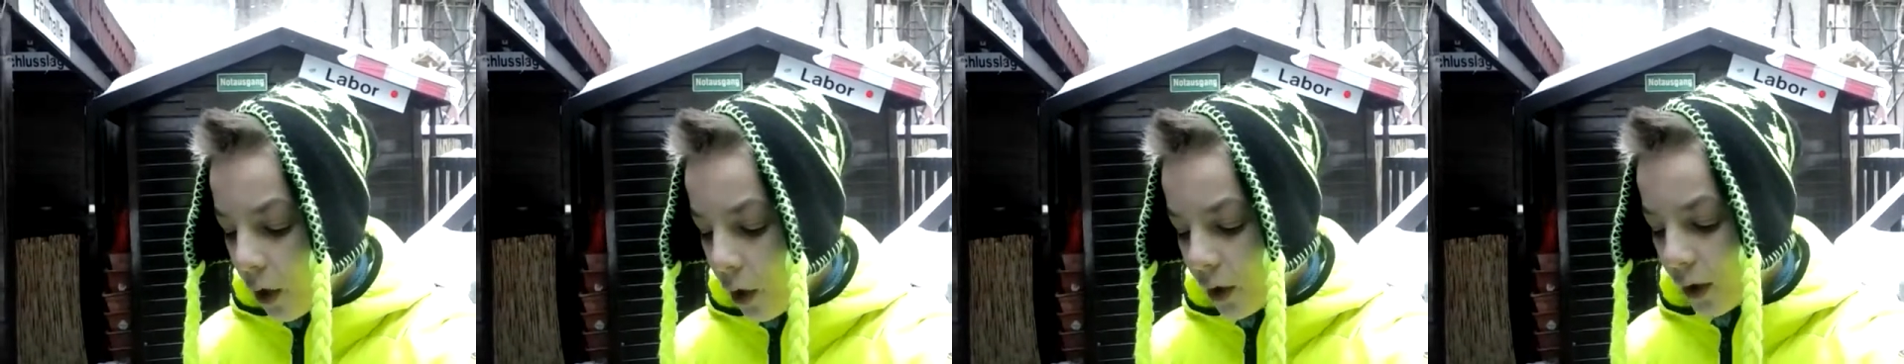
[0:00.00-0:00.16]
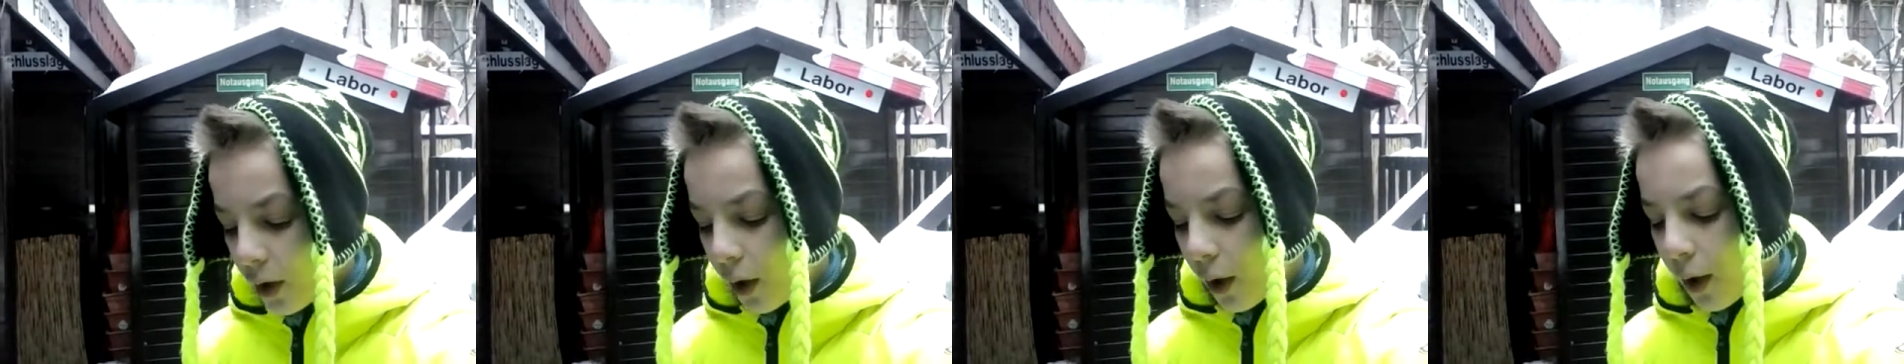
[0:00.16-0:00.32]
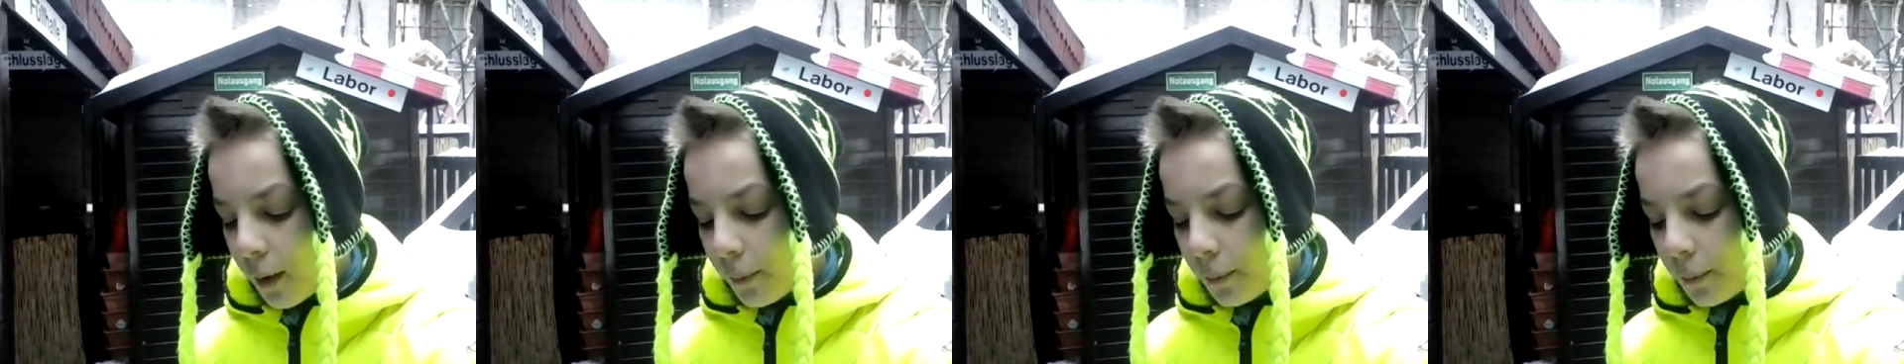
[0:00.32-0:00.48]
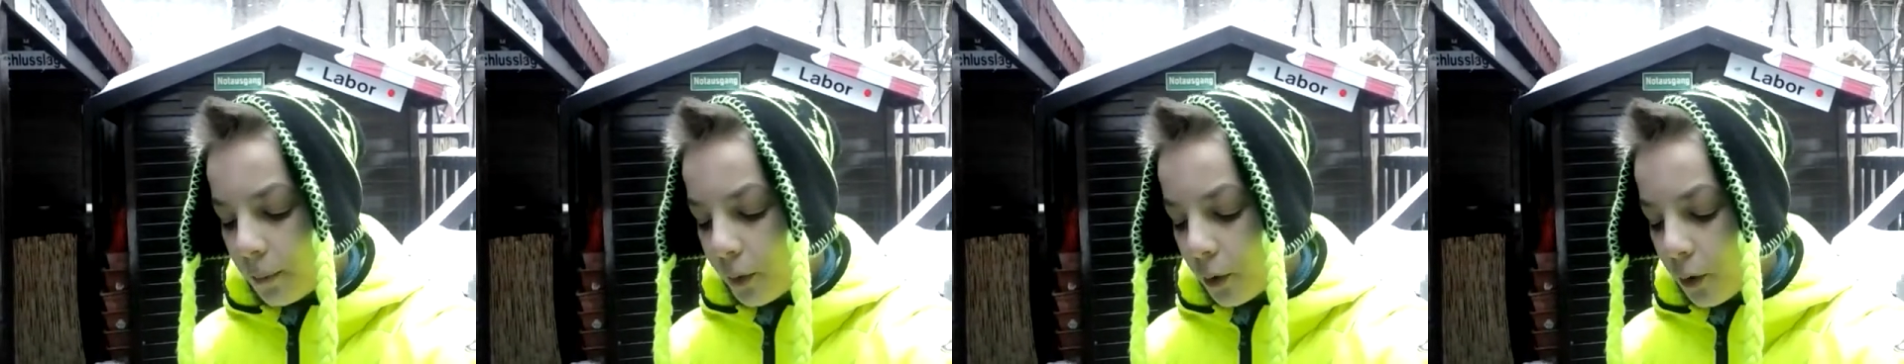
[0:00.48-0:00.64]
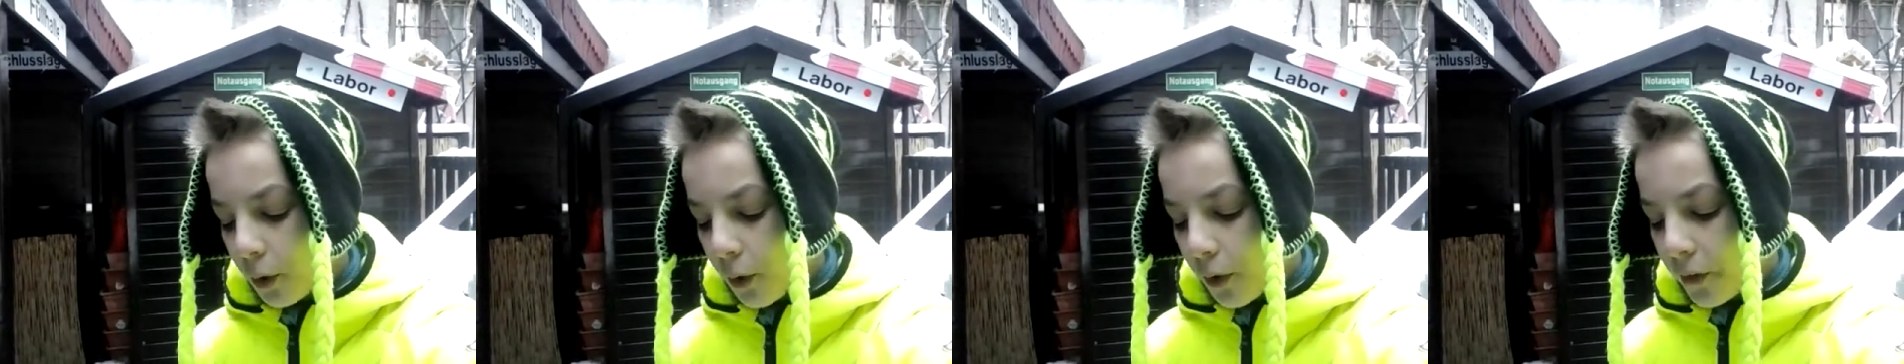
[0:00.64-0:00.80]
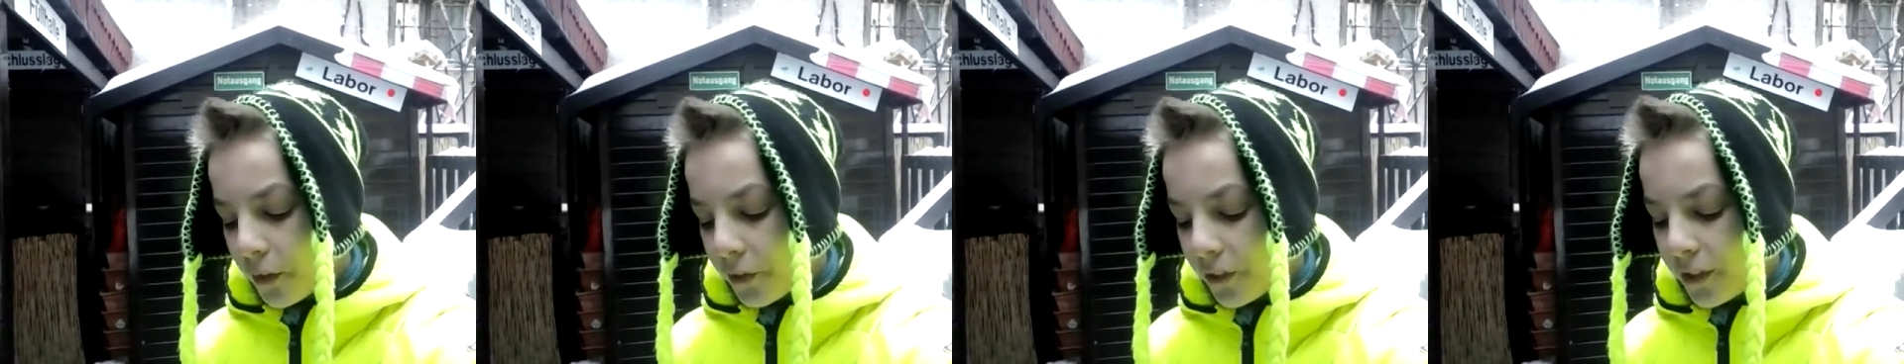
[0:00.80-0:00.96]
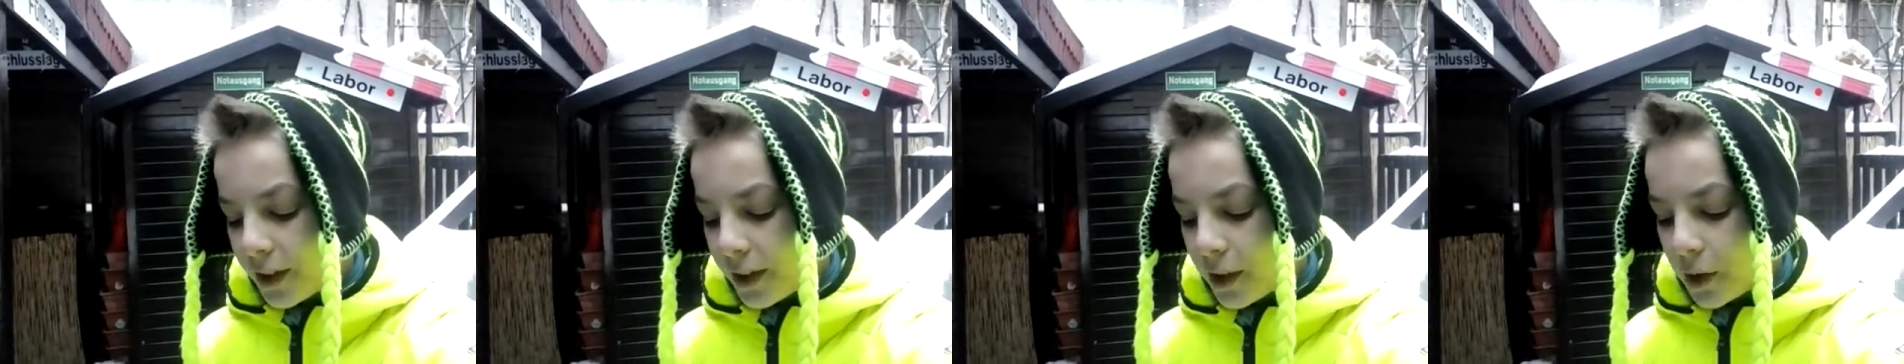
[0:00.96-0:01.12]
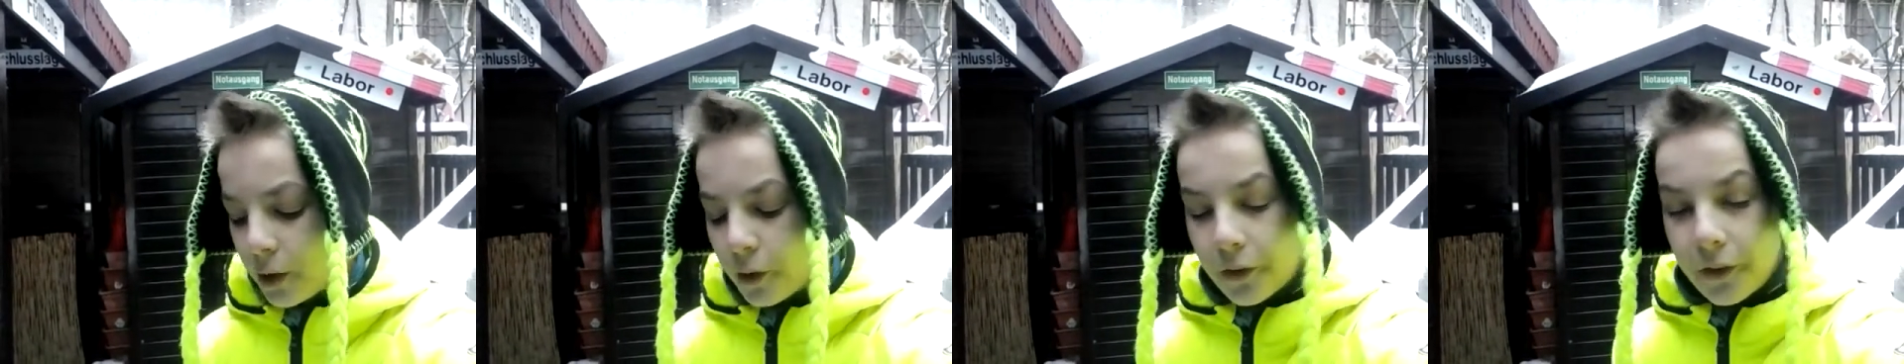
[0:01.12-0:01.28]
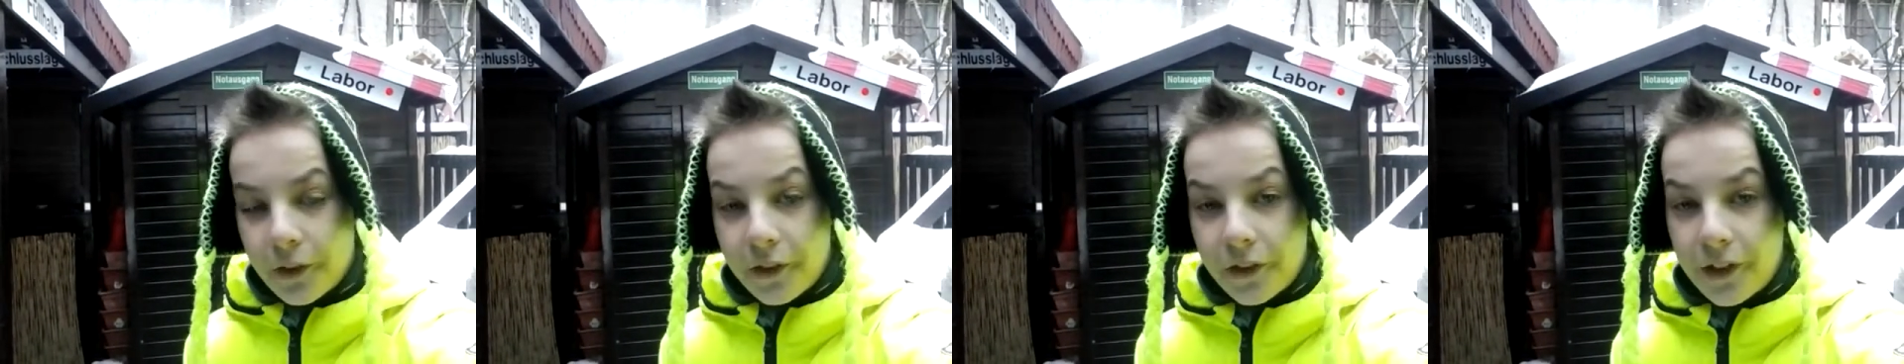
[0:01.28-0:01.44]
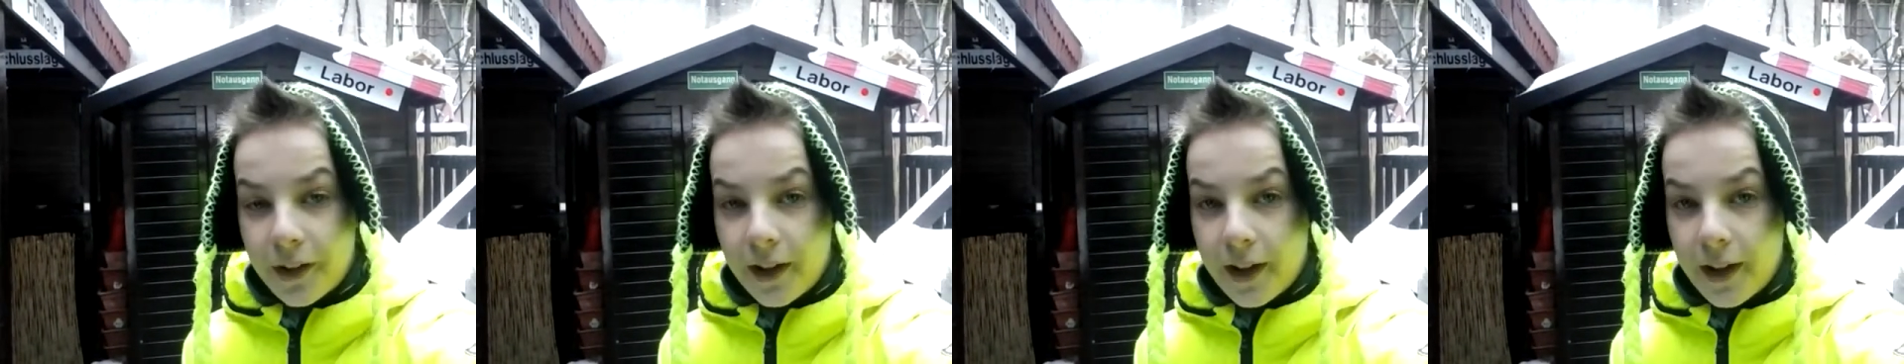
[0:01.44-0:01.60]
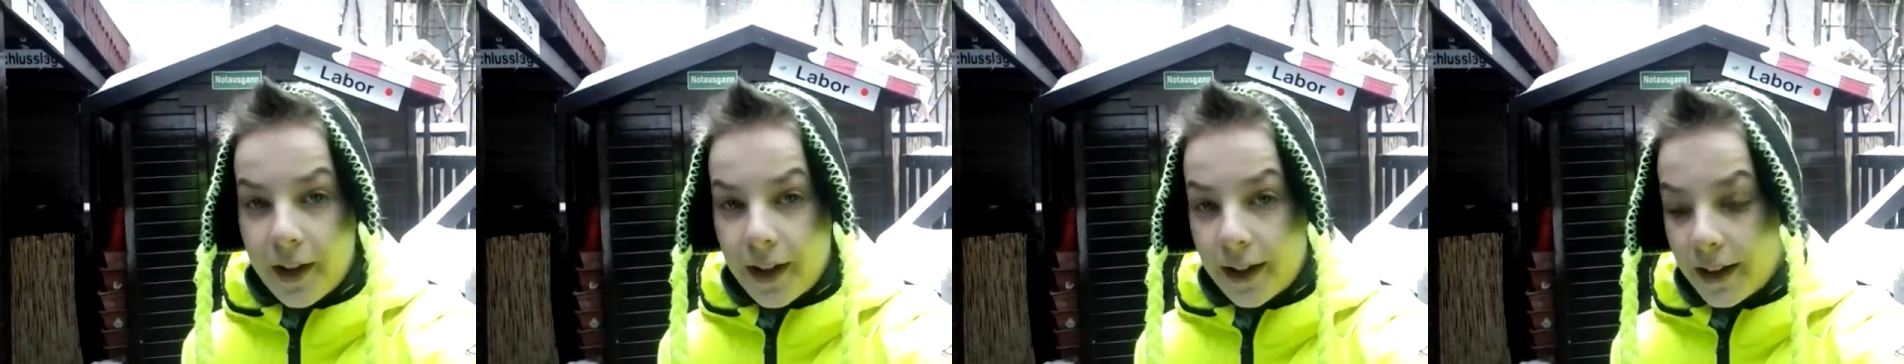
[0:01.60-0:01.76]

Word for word: und auch im Nordosten an der Ostsee